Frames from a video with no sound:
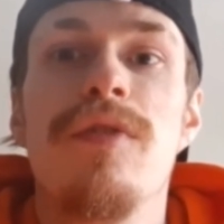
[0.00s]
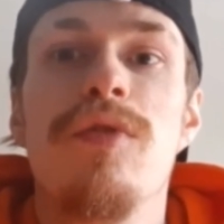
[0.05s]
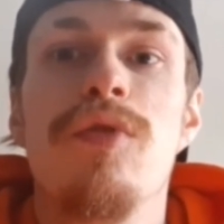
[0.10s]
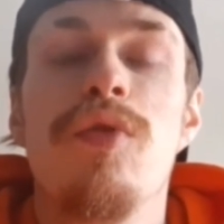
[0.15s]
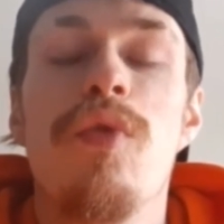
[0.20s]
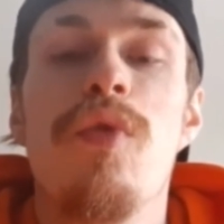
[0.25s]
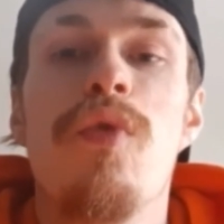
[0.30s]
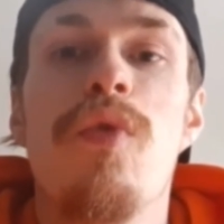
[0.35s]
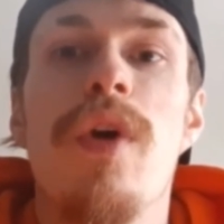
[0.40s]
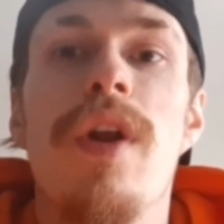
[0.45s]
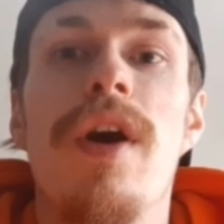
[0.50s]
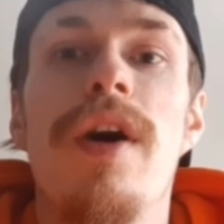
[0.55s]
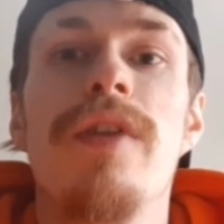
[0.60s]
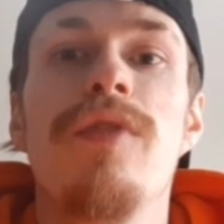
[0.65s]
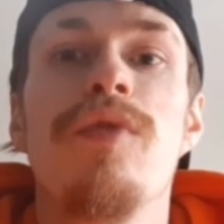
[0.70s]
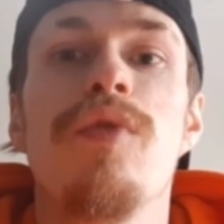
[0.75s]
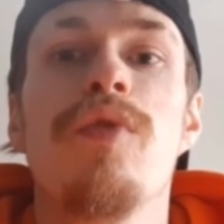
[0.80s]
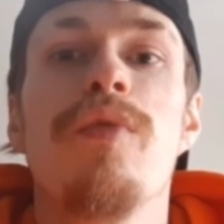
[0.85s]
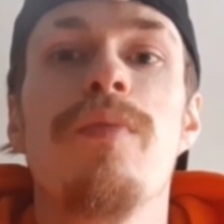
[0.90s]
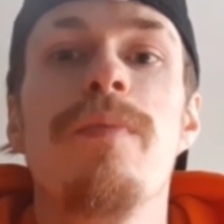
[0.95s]
Donc
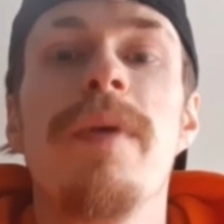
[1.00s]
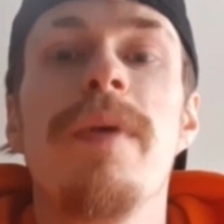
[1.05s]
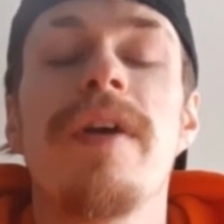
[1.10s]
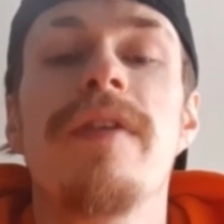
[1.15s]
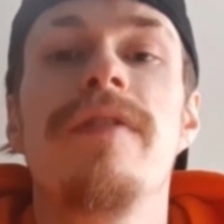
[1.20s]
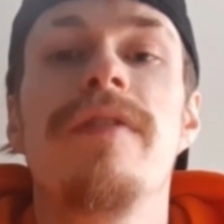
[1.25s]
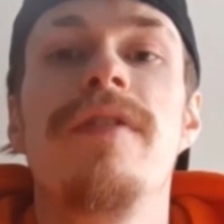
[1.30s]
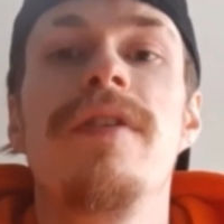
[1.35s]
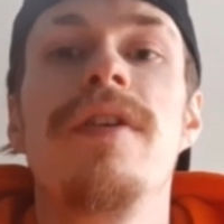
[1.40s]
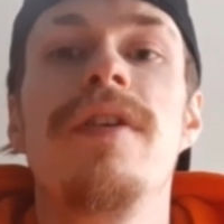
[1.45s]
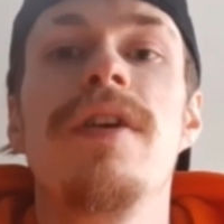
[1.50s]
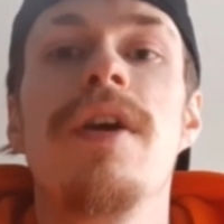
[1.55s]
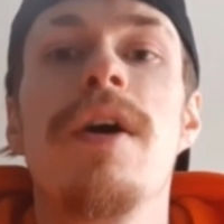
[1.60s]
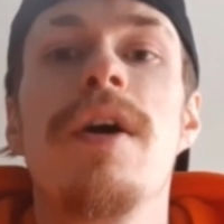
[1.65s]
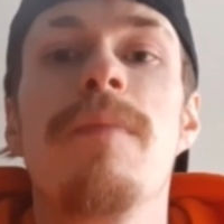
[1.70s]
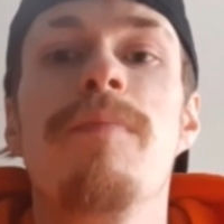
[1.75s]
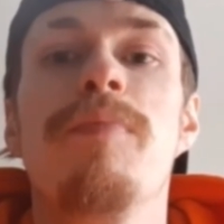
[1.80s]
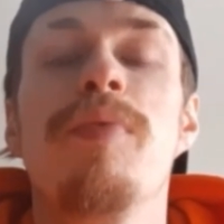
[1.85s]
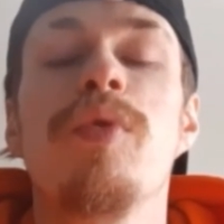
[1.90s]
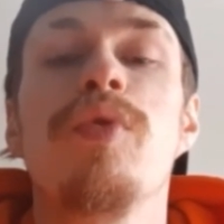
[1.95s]
voilà, donc merci
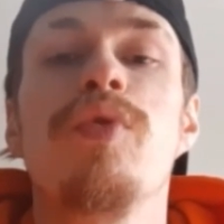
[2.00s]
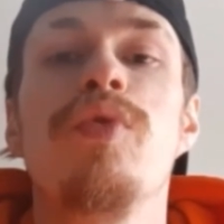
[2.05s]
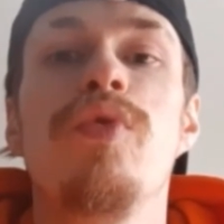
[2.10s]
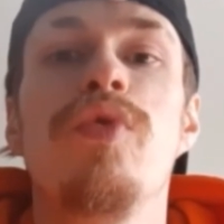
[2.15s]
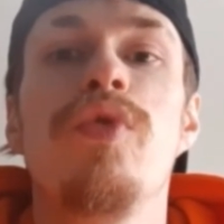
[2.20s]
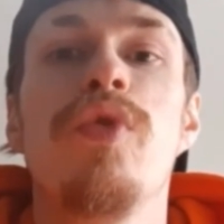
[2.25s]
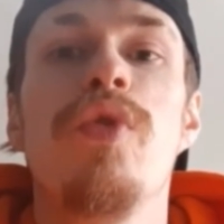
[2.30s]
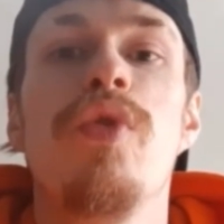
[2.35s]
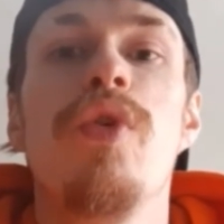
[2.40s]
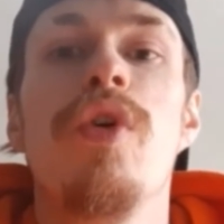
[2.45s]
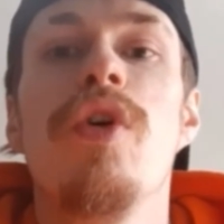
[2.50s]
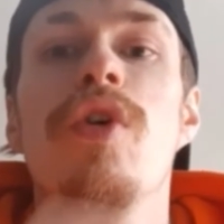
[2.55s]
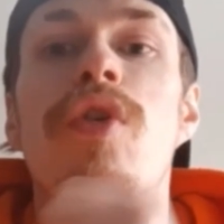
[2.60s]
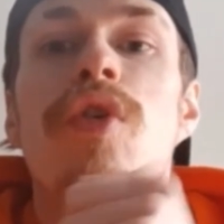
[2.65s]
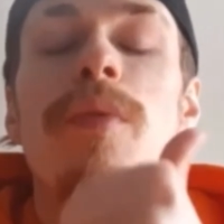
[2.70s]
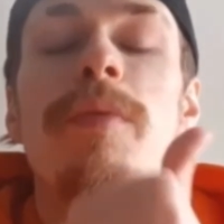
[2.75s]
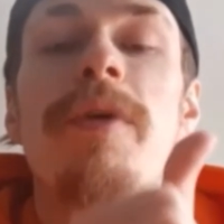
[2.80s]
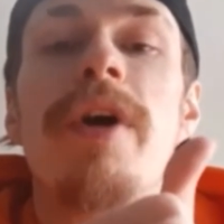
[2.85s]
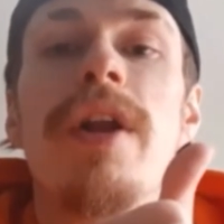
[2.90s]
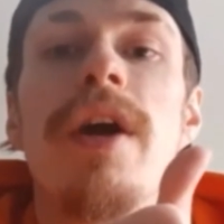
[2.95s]
pour tous ceux
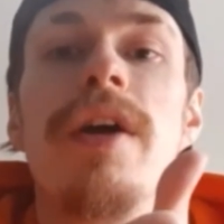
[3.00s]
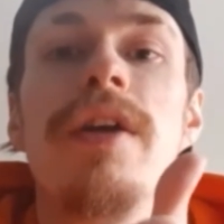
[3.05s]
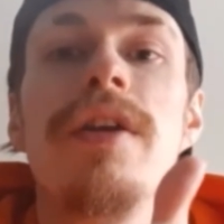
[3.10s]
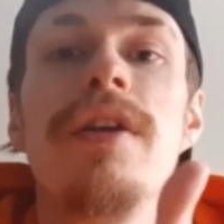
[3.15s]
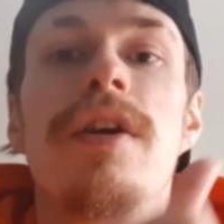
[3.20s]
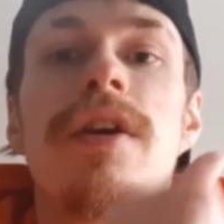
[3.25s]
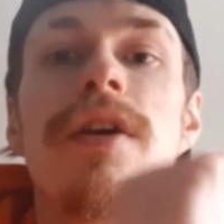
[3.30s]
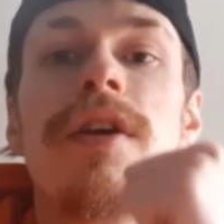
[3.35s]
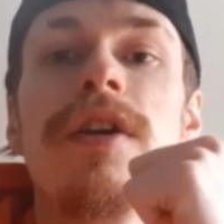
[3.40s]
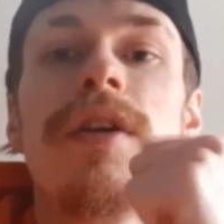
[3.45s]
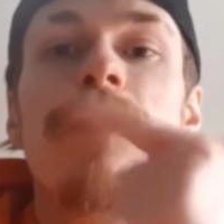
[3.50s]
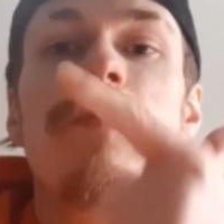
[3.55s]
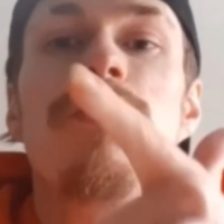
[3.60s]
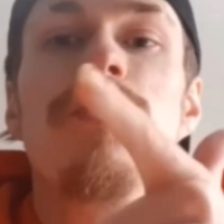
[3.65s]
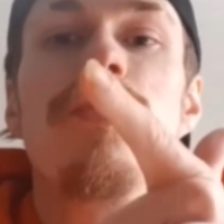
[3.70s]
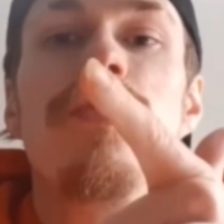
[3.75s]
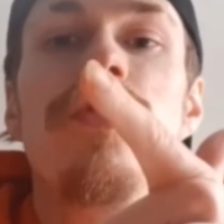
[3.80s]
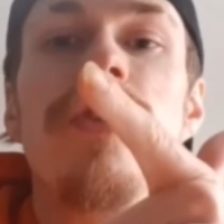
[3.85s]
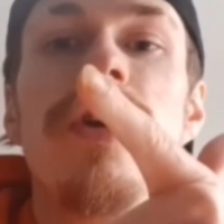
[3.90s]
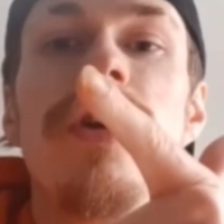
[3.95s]
combien ont like, qui me
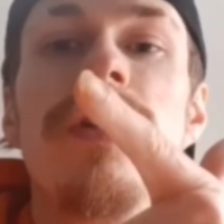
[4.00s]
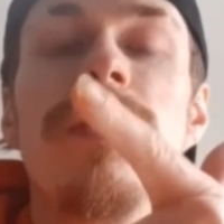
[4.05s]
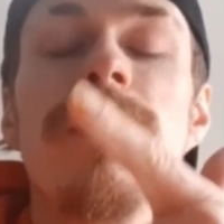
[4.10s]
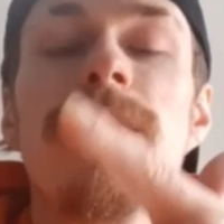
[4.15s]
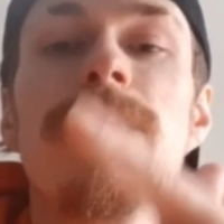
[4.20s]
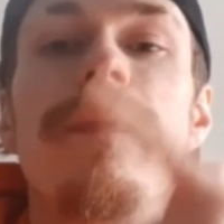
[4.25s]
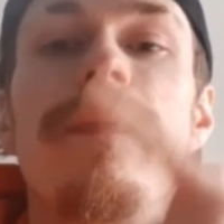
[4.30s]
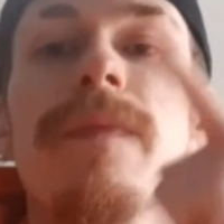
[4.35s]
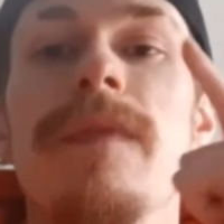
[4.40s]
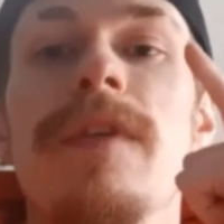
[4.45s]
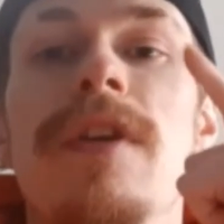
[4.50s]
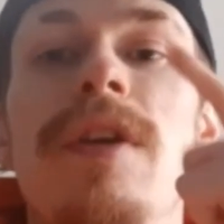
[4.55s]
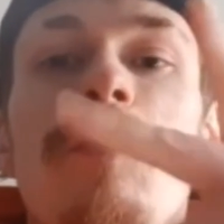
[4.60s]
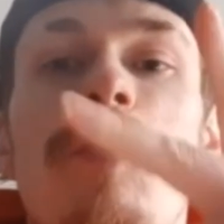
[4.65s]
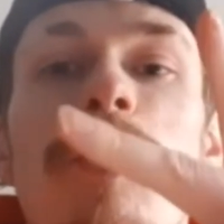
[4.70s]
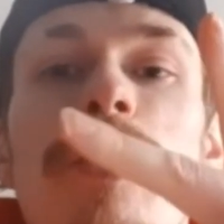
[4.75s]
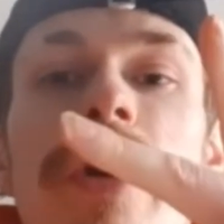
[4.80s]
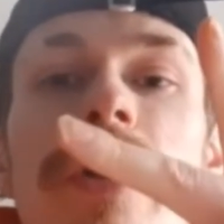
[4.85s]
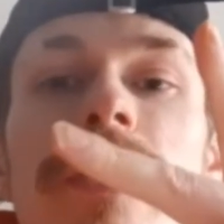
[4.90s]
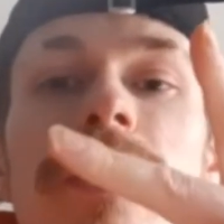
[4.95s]
soutiennent, qui
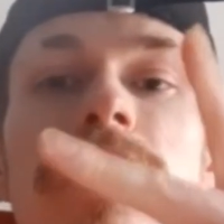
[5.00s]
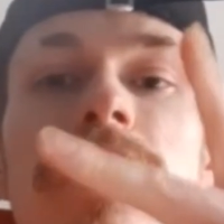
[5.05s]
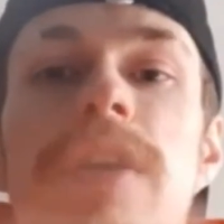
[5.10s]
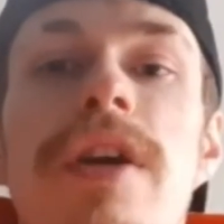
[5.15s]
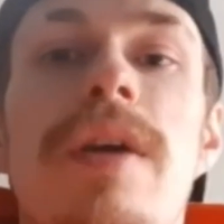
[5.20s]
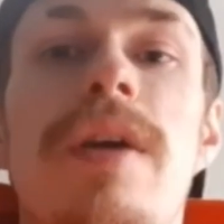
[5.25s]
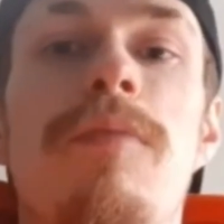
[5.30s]
m'ont regardé.